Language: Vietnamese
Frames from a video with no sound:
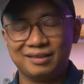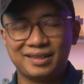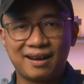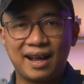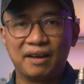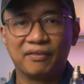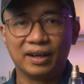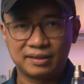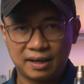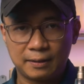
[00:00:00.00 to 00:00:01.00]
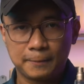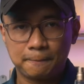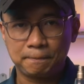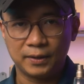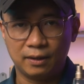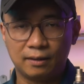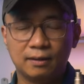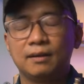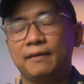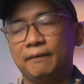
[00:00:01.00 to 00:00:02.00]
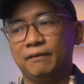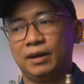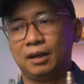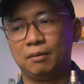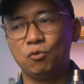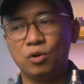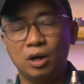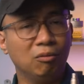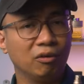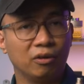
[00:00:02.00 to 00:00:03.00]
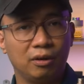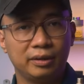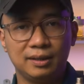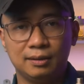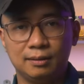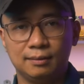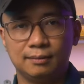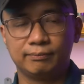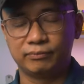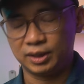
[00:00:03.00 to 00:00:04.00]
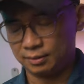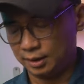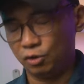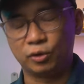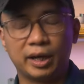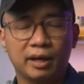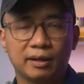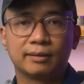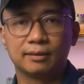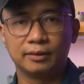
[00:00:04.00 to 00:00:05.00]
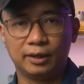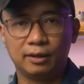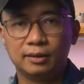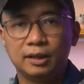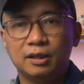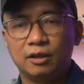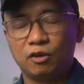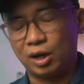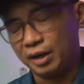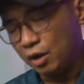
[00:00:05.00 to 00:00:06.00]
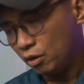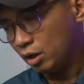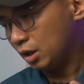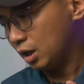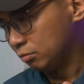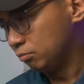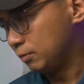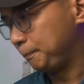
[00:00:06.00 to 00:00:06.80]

giá cả phải chăng đó, và mùi hồng của nó thì rất là ok đó. Hoặc nếu không